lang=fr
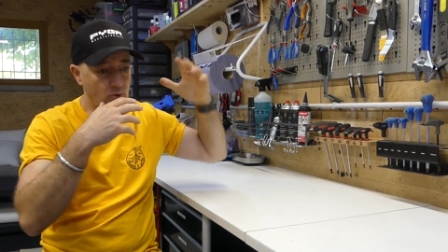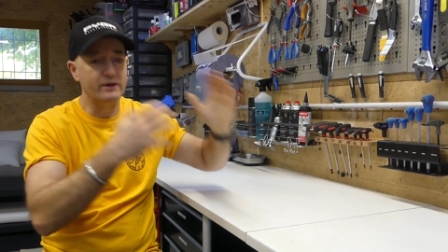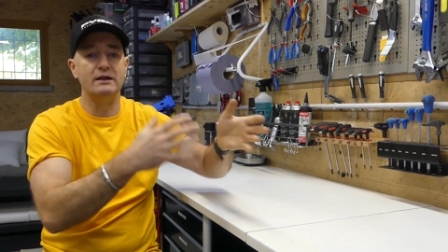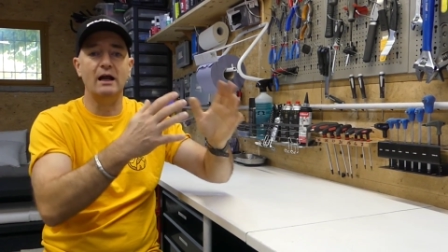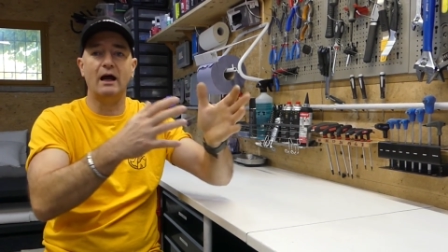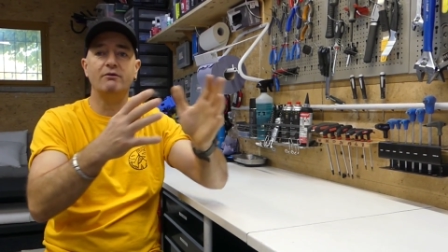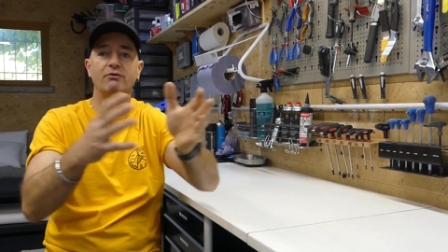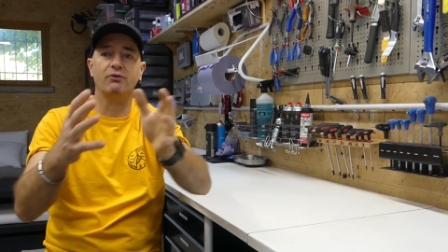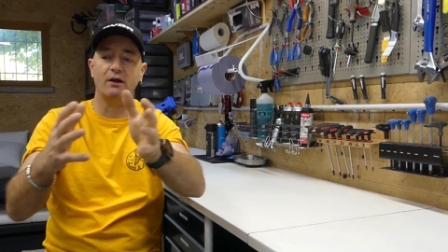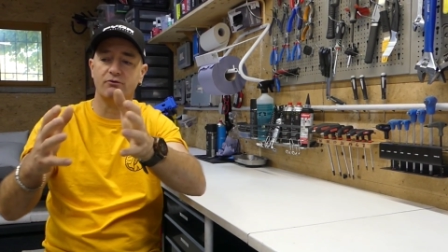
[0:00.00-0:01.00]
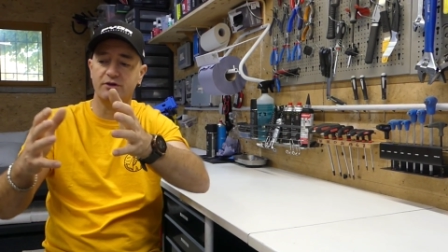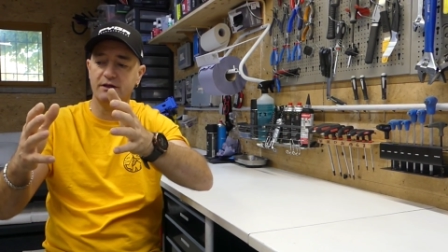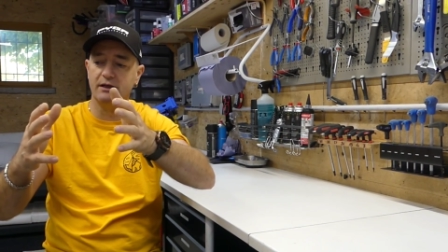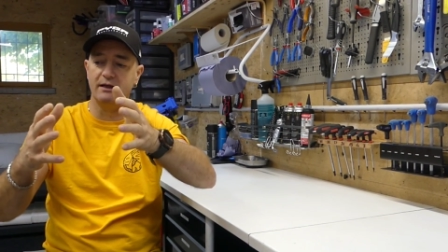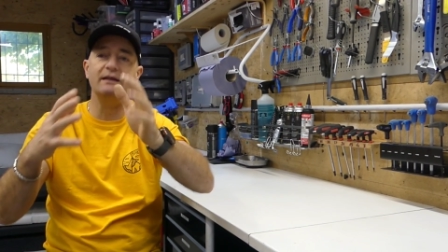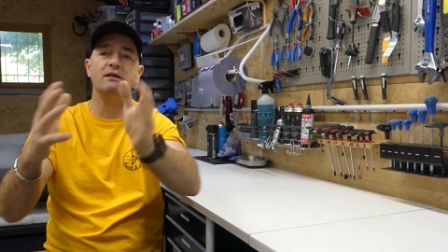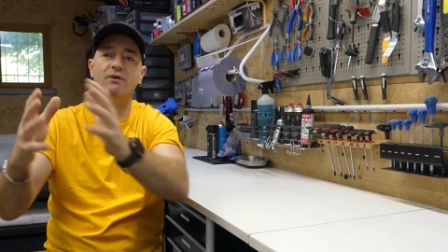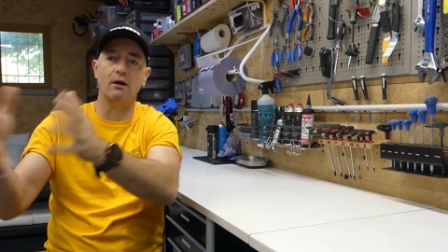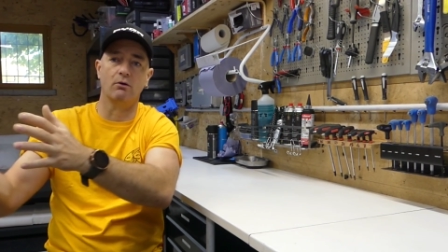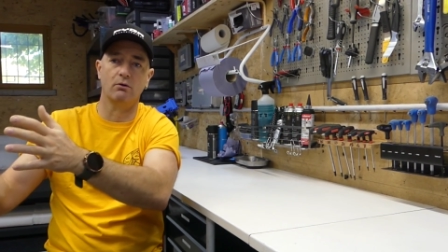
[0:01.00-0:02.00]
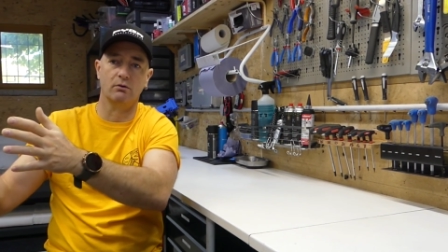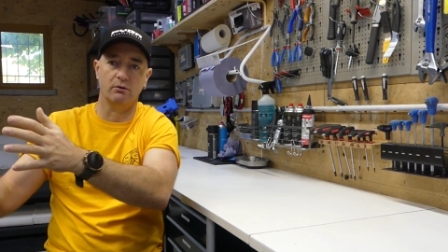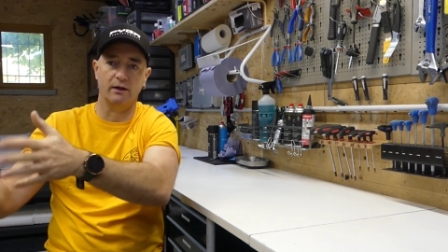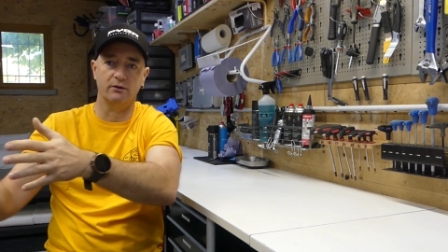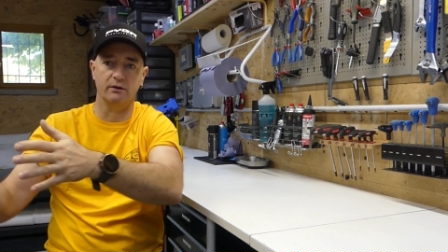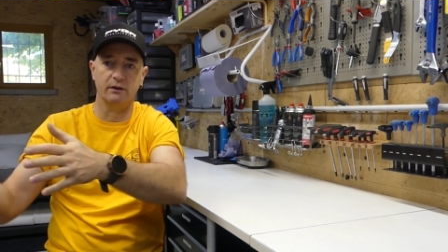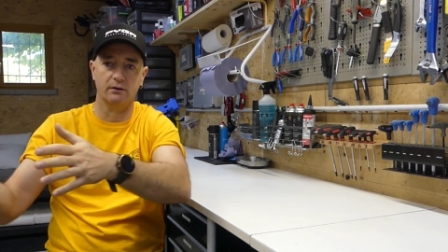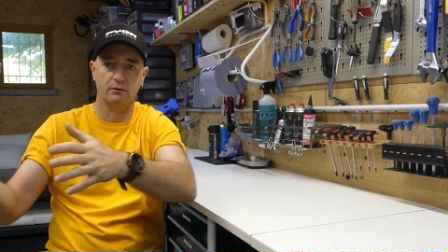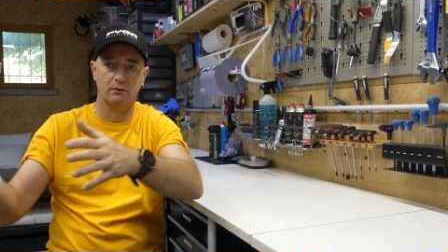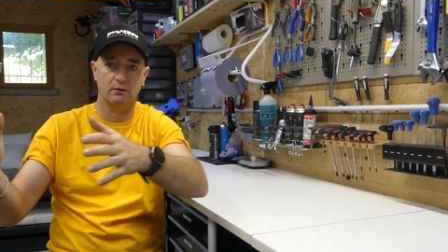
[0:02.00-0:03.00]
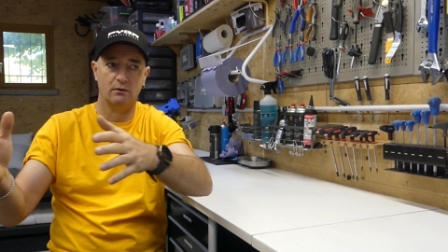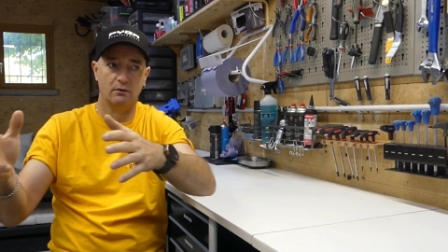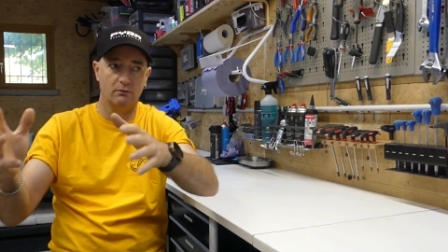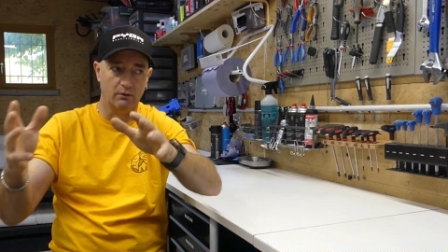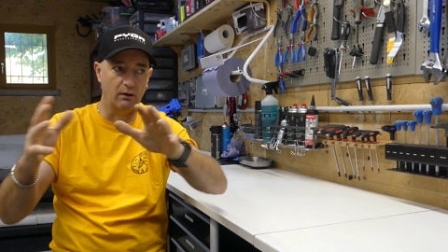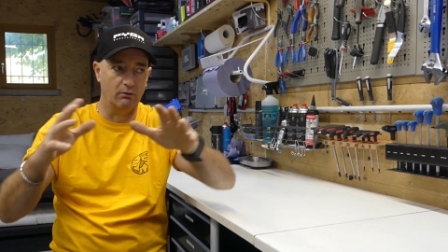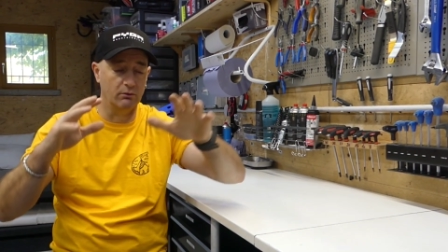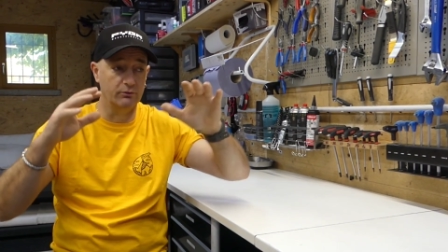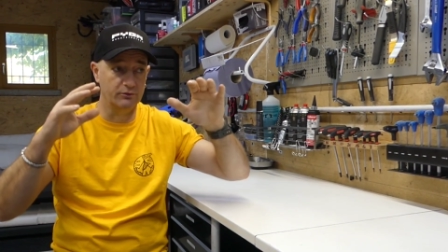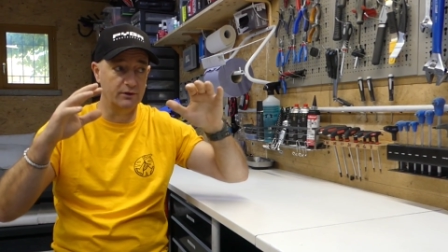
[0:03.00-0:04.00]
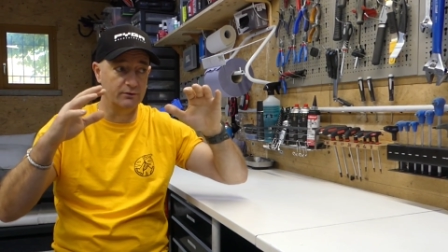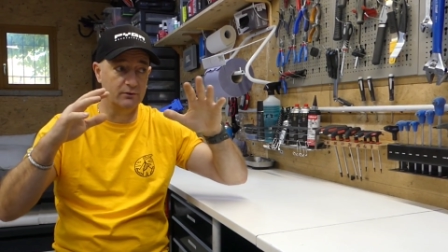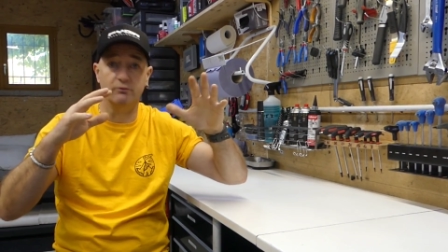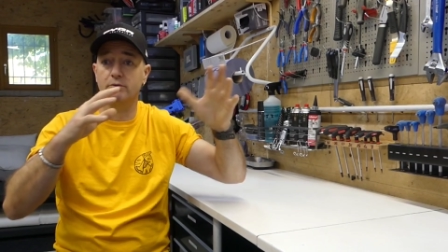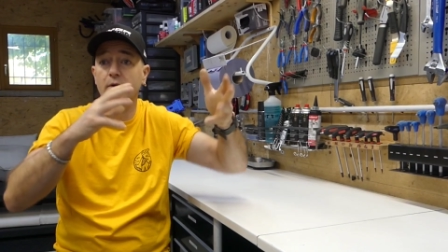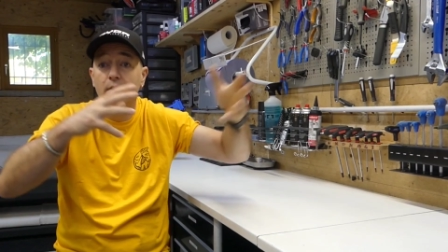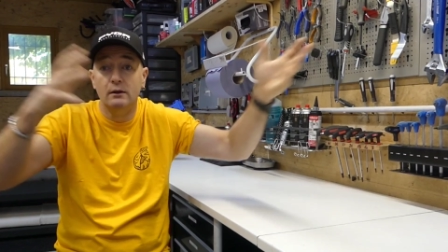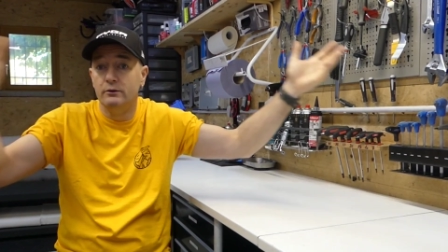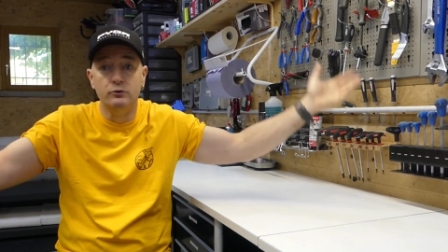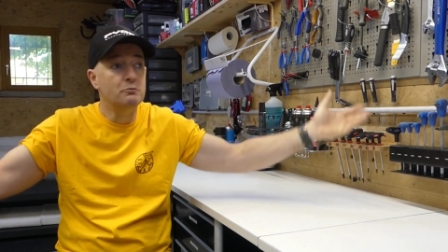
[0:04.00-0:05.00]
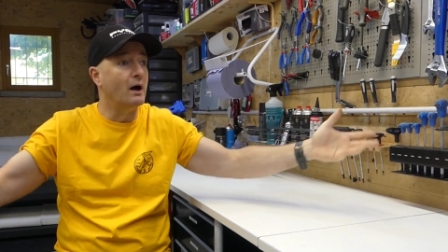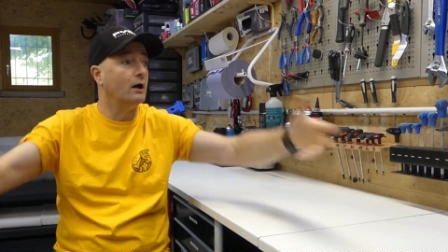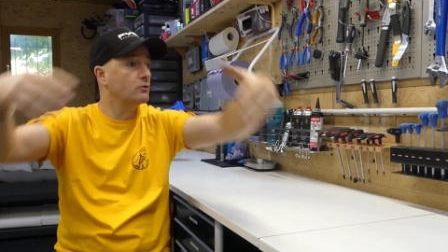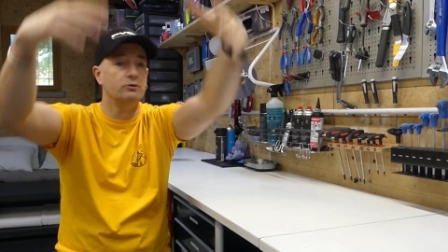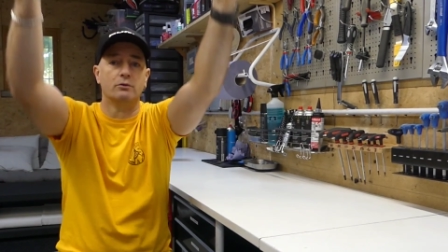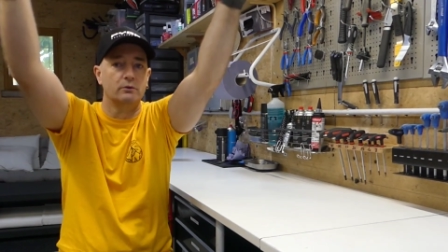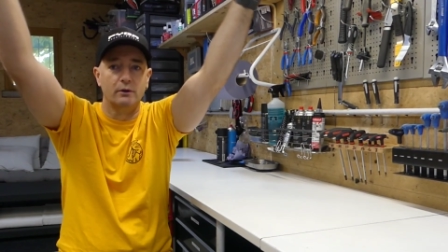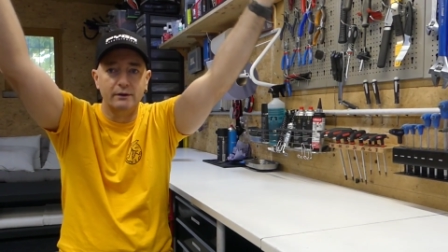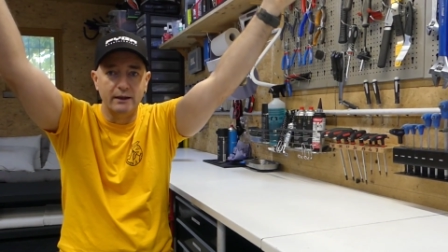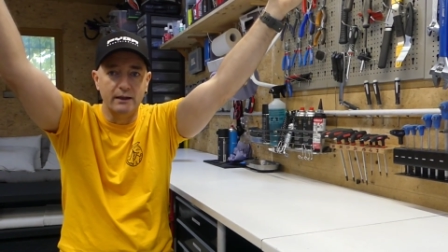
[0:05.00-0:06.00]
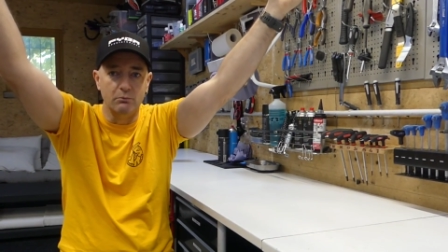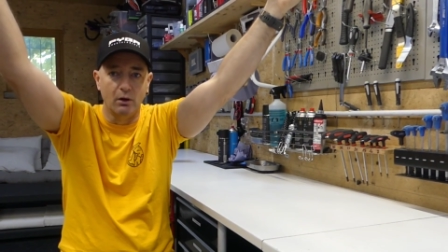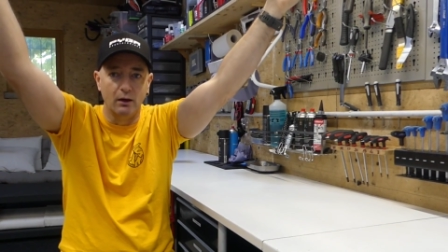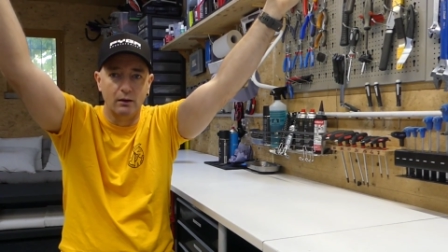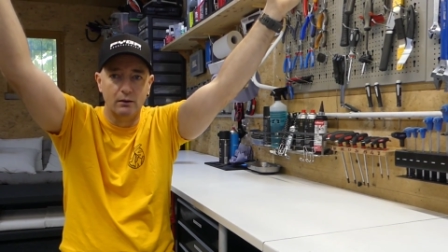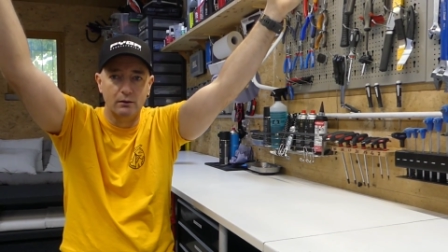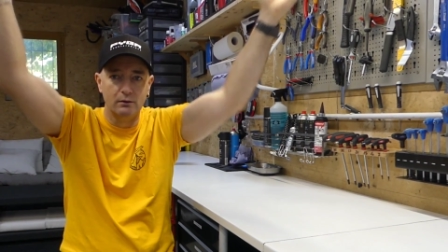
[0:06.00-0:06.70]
Quoi qu'il arrive, il faudra que vous ayez l'équivalent dans l'atelier. Voilà, euh, c'est d'une marque ou d'une autre. T'es libre.